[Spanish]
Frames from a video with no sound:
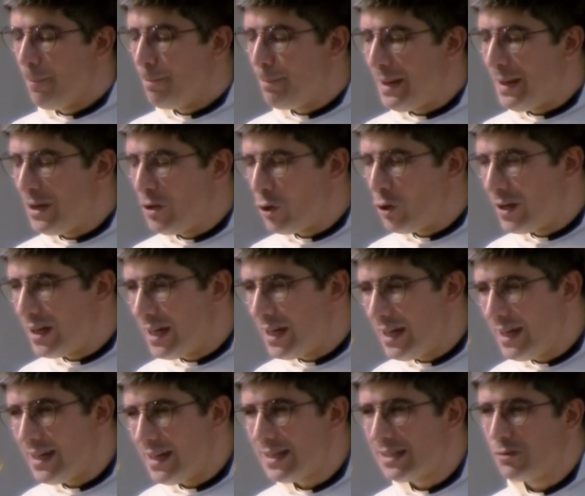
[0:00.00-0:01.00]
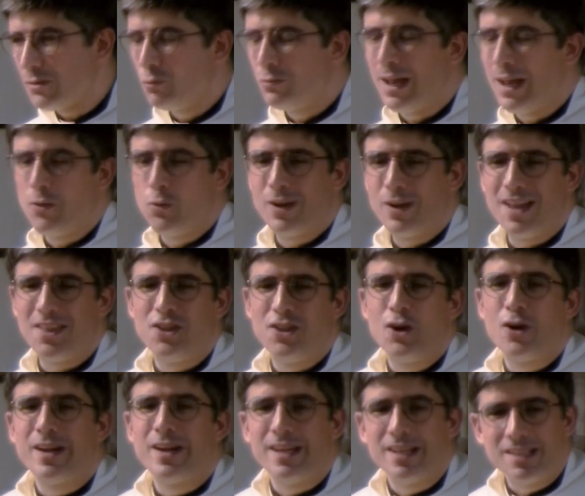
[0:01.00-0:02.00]
Pero, ¿qué es una
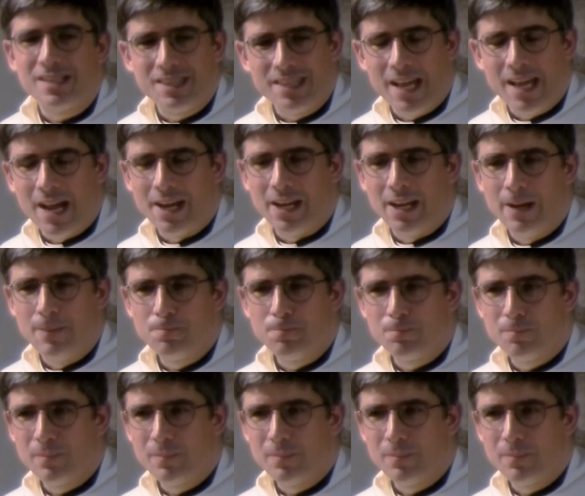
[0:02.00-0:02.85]
educación cristiana?